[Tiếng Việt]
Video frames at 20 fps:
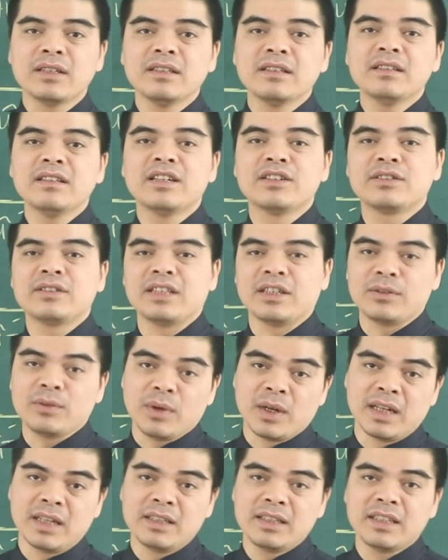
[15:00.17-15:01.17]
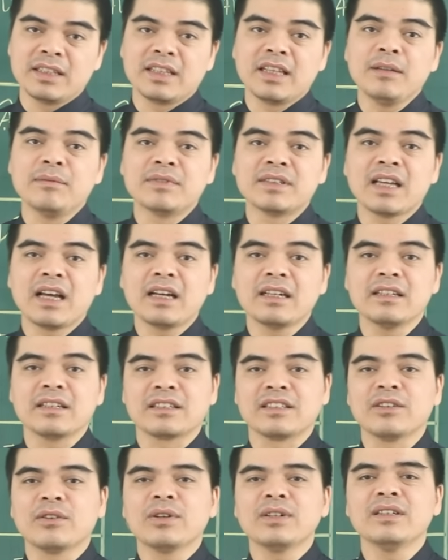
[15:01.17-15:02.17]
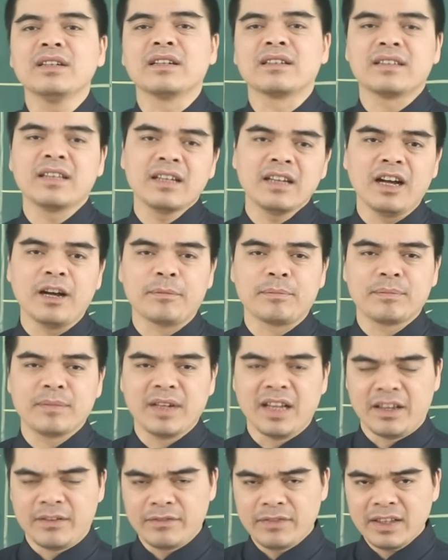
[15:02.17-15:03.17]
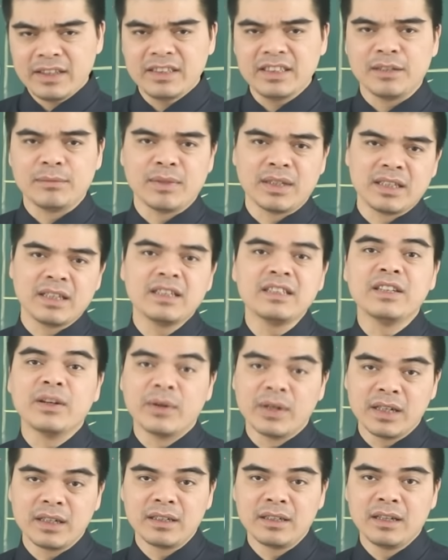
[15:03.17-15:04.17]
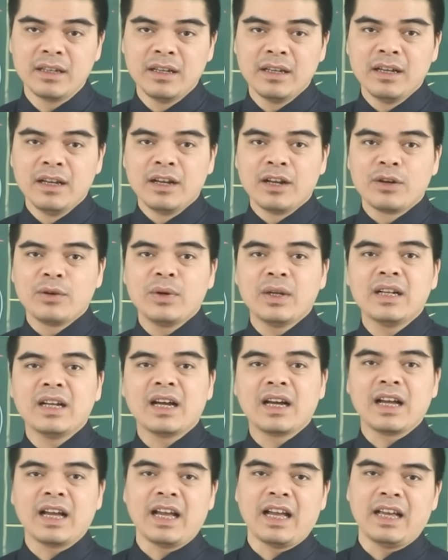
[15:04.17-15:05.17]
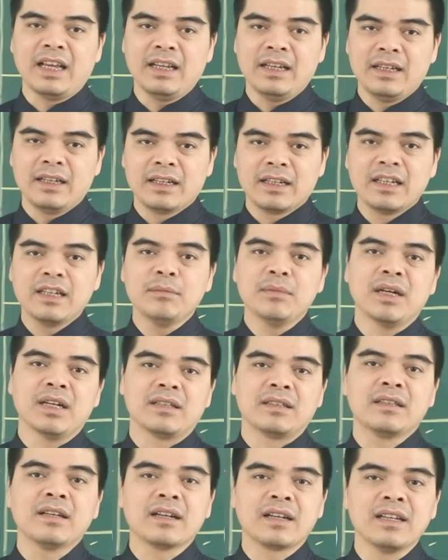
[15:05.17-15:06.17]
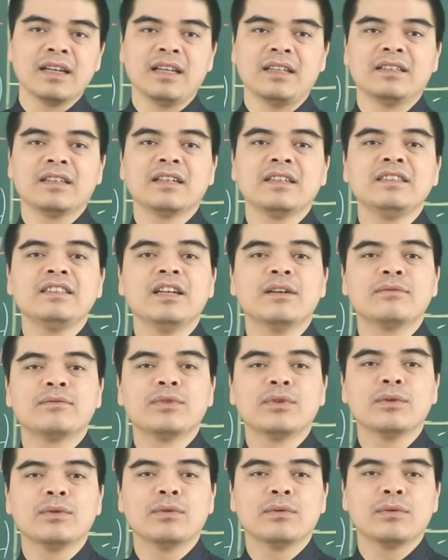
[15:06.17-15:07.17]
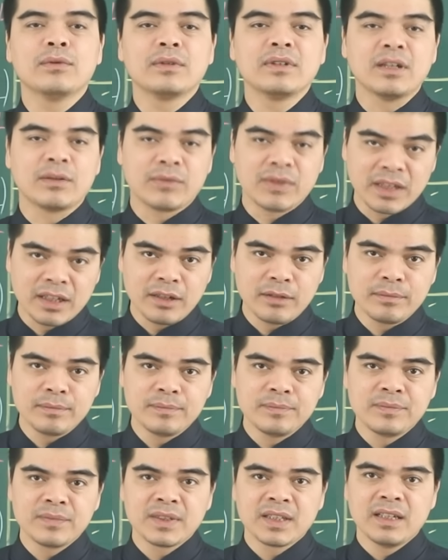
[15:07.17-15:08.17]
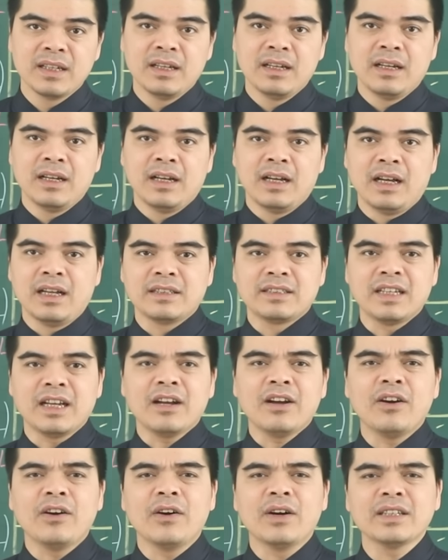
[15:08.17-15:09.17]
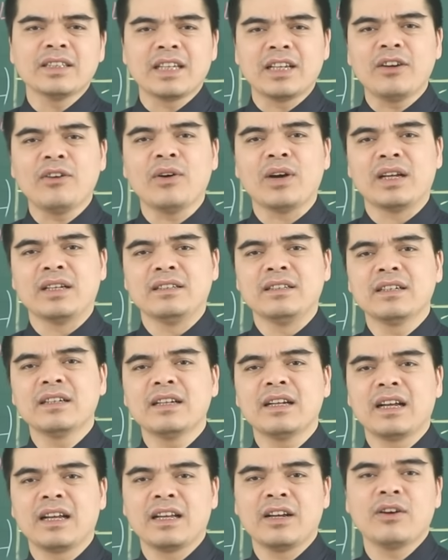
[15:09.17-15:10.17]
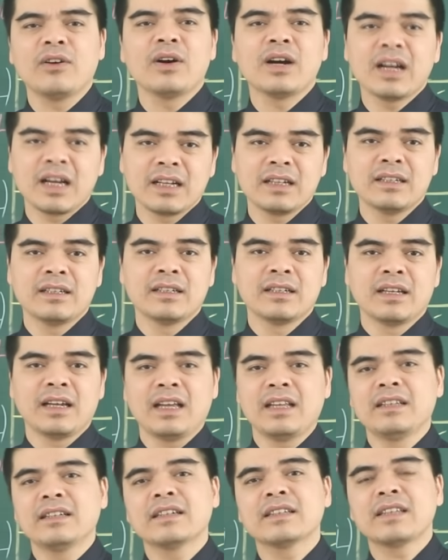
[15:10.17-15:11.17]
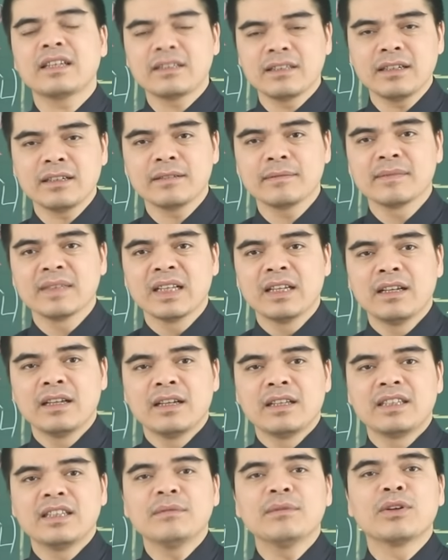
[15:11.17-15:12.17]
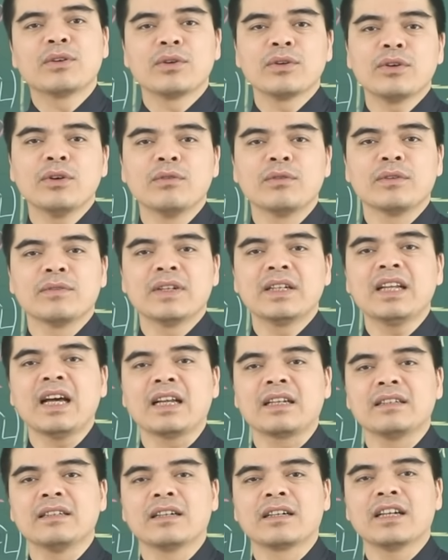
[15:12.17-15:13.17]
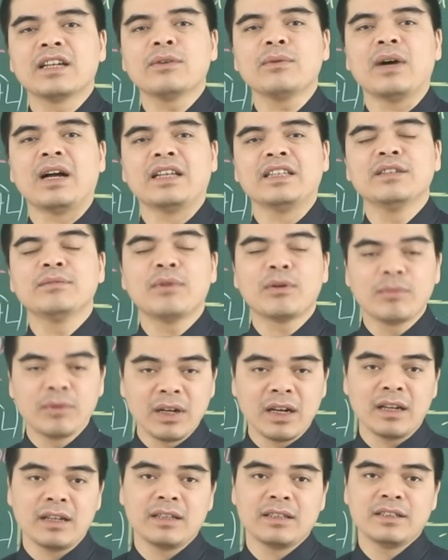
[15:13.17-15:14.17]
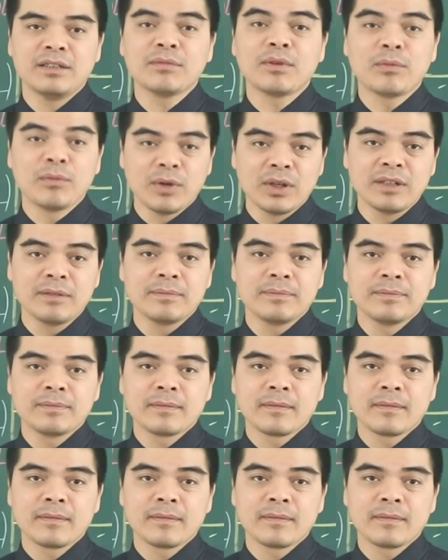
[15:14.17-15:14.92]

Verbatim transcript: những người trẻ tuổi thì tìm ra được những con đường thích hợp để phát triển bản thân nhiều hơn, luôn hăng hái khi mà thực hiện những cái nhiệm vụ được phân công, sẽ khó tránh khỏi những cái khó khăn hay những cái thách thức, nhưng mà cuối cùng mới vẫn đạt được kết quả như mong đợi, như mong muốn.